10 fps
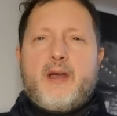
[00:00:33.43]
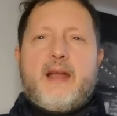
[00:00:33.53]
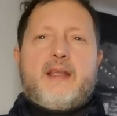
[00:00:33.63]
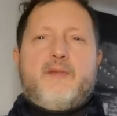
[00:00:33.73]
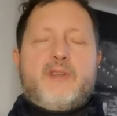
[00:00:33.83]

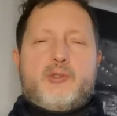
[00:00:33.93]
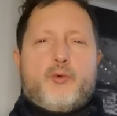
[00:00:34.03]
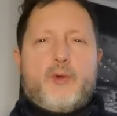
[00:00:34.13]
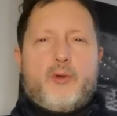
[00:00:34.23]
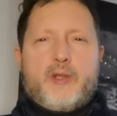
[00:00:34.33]
anche
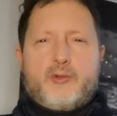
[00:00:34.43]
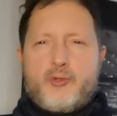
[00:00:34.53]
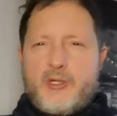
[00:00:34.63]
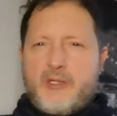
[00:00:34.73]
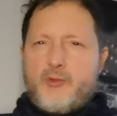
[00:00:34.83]
visto quello che è
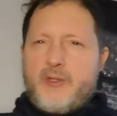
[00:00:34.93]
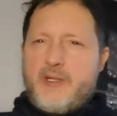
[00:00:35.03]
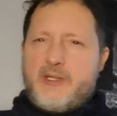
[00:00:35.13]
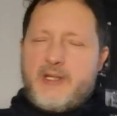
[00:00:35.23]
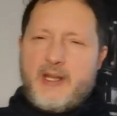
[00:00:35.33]
successo
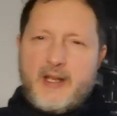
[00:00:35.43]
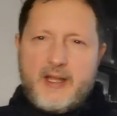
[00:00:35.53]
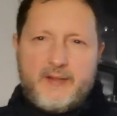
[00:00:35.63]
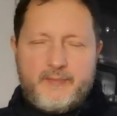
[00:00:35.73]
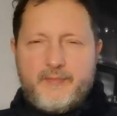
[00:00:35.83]
ieri
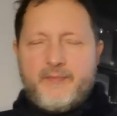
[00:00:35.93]
sera